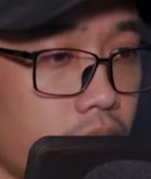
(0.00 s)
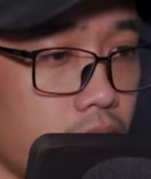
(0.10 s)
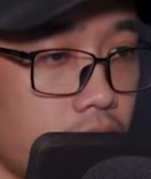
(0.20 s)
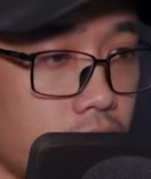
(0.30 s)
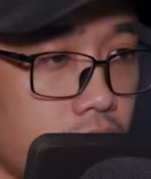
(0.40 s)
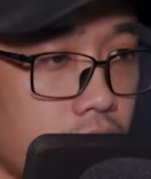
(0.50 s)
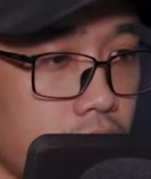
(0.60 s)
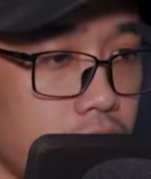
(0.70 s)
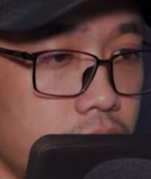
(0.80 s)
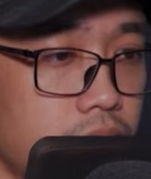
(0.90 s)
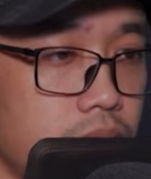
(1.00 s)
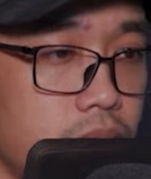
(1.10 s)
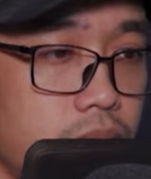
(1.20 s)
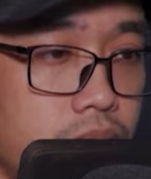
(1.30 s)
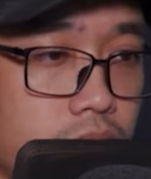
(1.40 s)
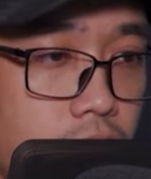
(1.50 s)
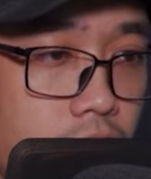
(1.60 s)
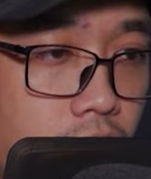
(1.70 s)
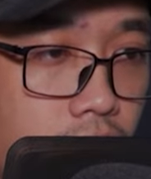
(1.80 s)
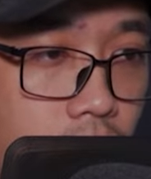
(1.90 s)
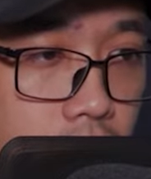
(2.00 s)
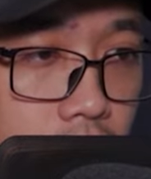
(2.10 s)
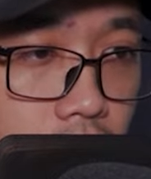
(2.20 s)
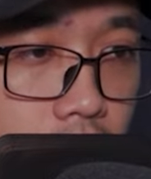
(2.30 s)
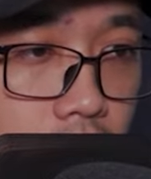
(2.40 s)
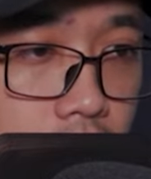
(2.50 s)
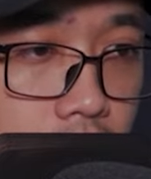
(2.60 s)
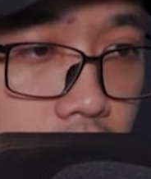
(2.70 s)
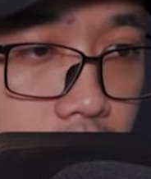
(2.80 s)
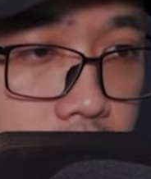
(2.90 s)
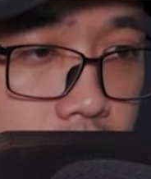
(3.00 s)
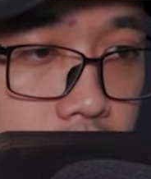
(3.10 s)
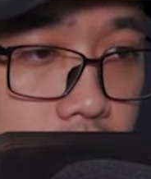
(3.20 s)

xạ bầu trời xanh thẳm, còn ứng chứa cả vũ trụ tinh không.